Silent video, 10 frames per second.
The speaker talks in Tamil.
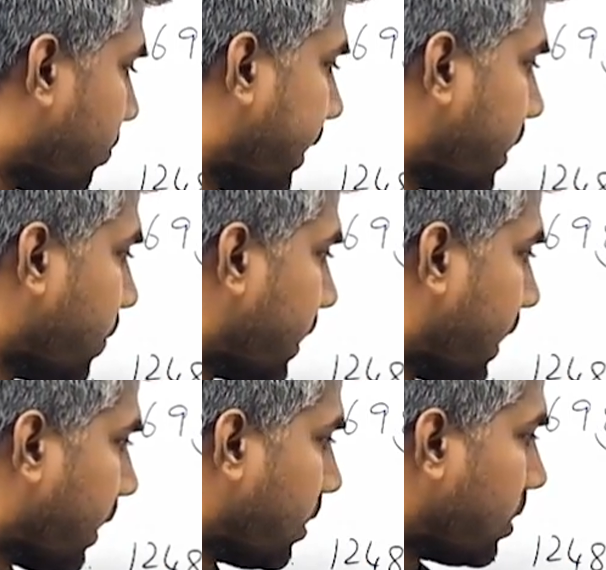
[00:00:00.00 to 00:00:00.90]
ஃபைவ் டுவெல்
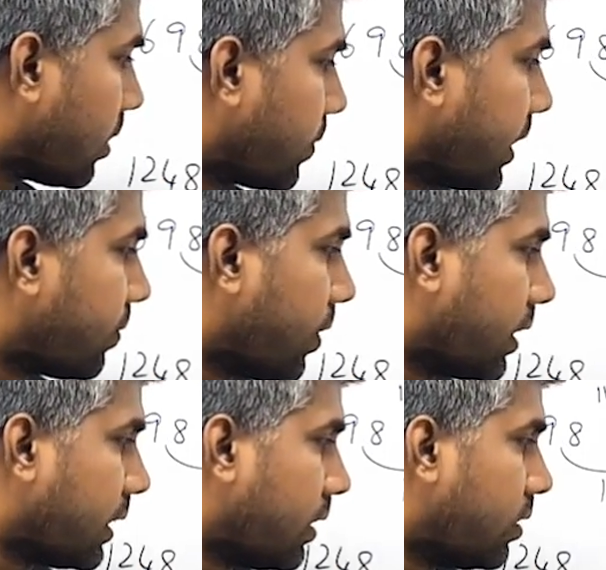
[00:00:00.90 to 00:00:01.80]
கிடைக்குது இங்கே த்ரீ
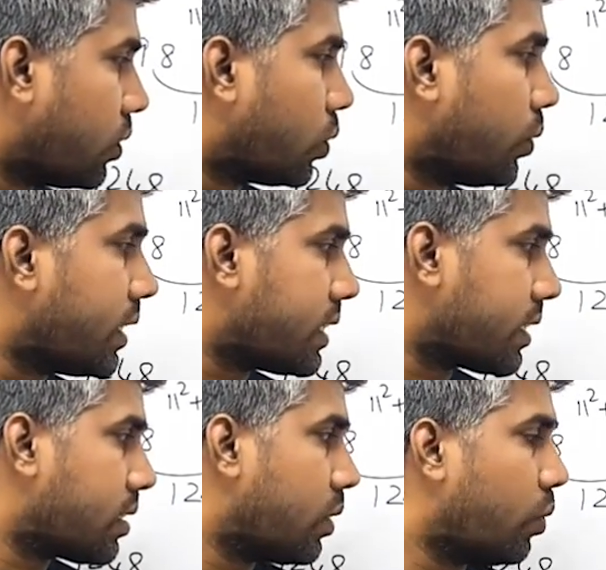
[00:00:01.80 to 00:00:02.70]
ஃபார்ட்டி த்ரீ டூ ஒன்
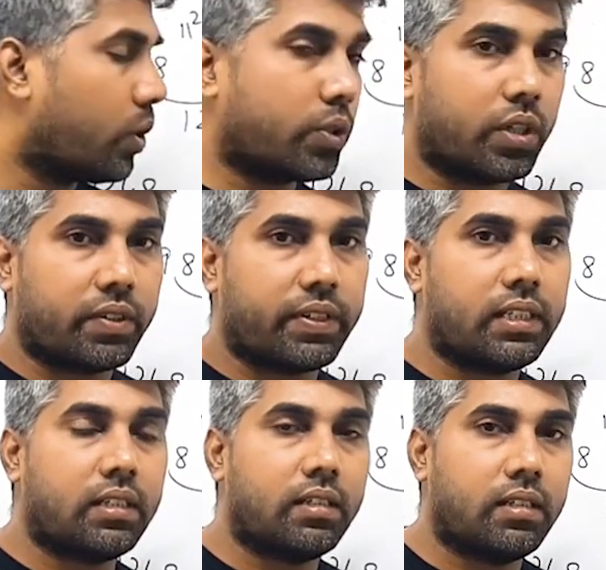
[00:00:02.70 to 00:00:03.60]
சிக்ஸ் ஒன் டுவெண்ட்டி ஃபைவ்
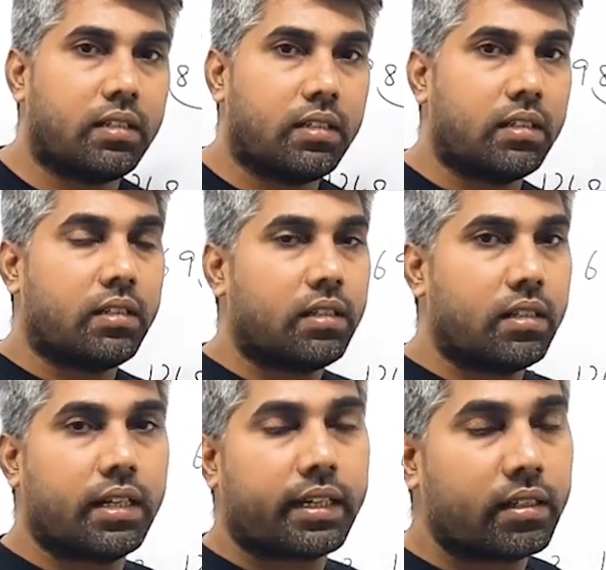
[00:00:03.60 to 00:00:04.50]

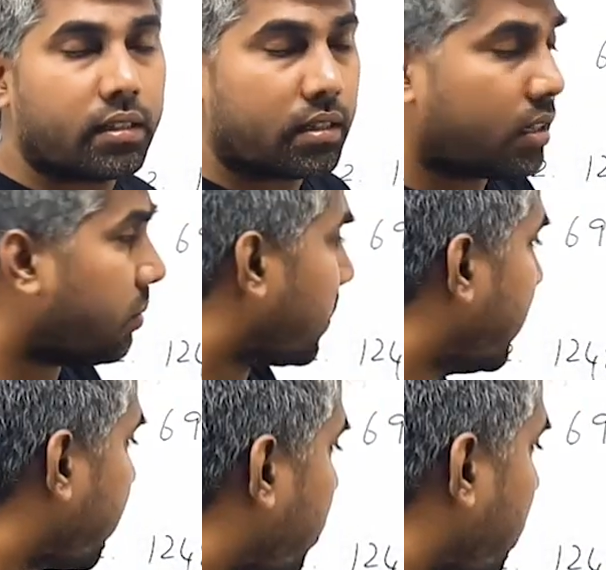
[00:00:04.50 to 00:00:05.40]
நகைன் நமக்கு
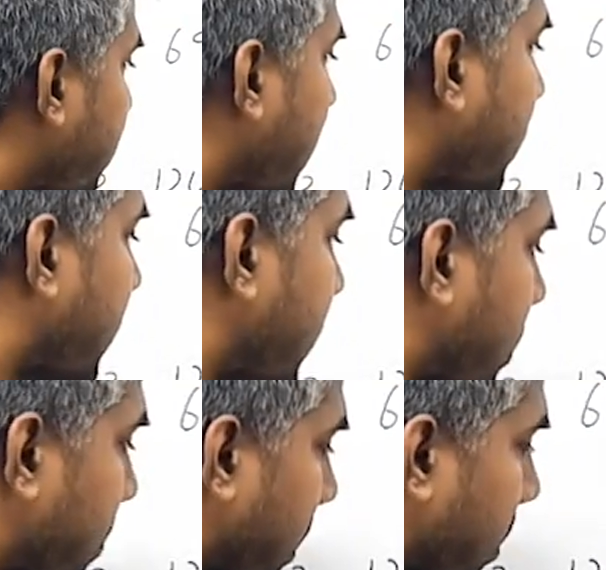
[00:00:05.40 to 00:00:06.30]
ஒரு க்யூப் நல்லா
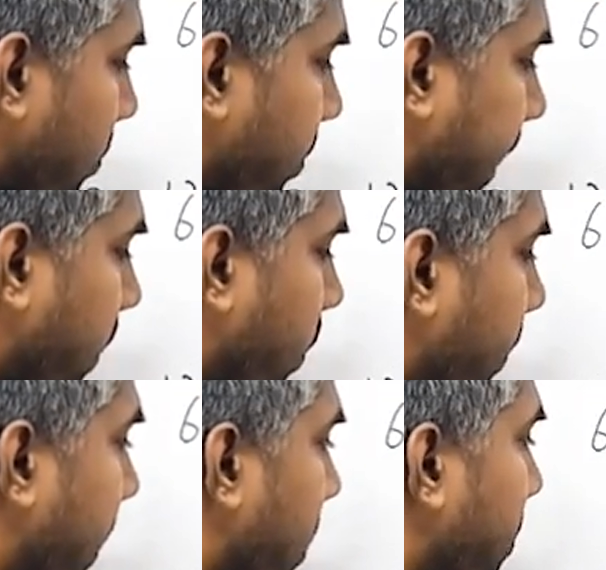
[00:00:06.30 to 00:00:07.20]
தெரிஞ்சு அப்படின்னா ஃபைவ் டுவெல்
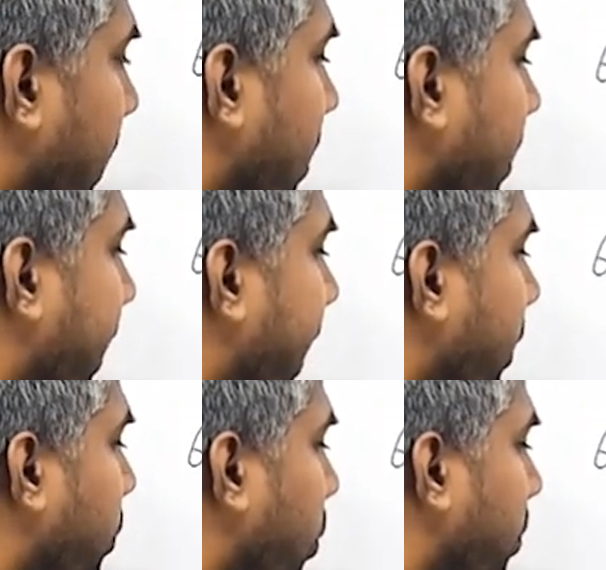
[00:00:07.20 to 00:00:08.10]
வேறு எதுவுமே கிடையாது
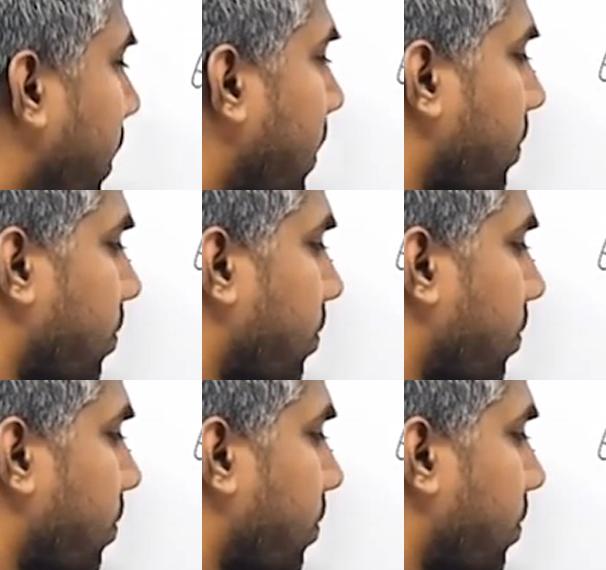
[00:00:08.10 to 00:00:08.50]
எயிட் க்யூபுங்க